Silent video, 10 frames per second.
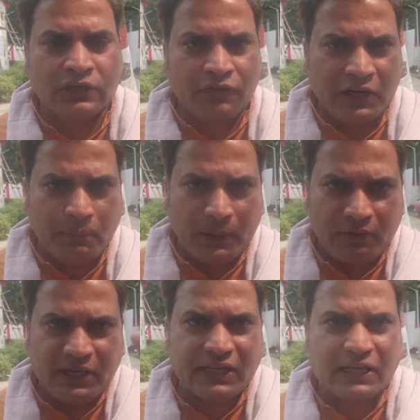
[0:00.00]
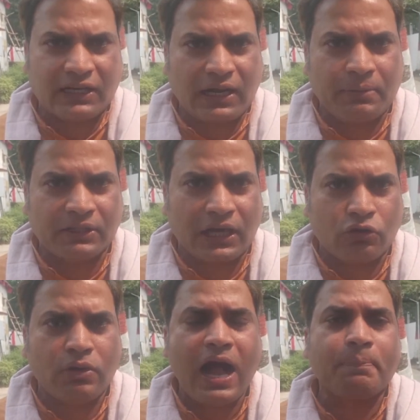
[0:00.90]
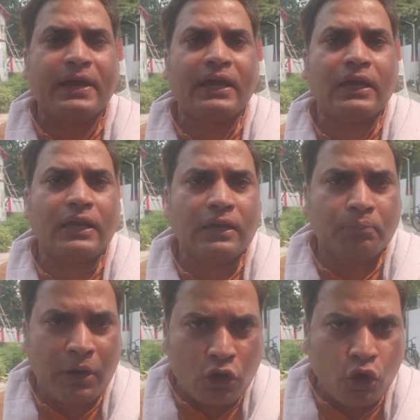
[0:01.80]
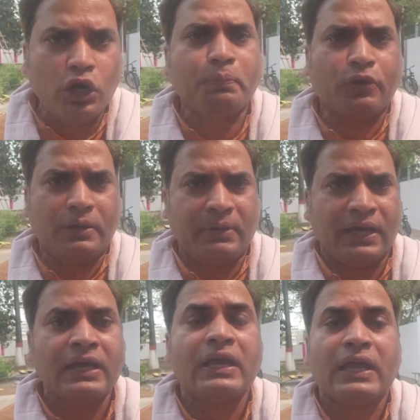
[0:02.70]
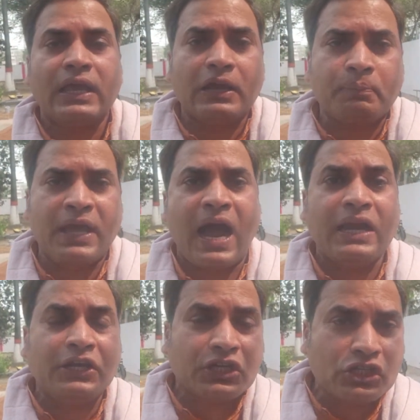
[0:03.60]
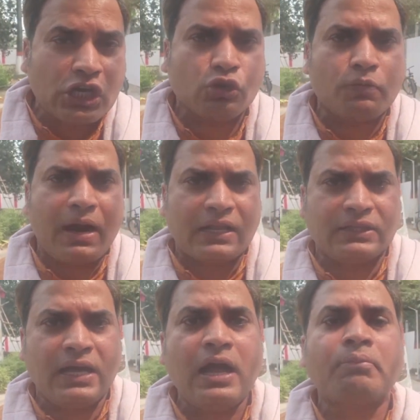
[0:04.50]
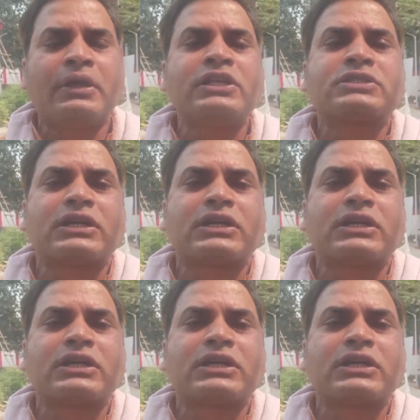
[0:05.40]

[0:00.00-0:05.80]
जनवरी फरवरी की घटना बता रहा हूँ वहाँ पे मंगोलपुरी में एक बिहारी टीचर को मार दिया मनीष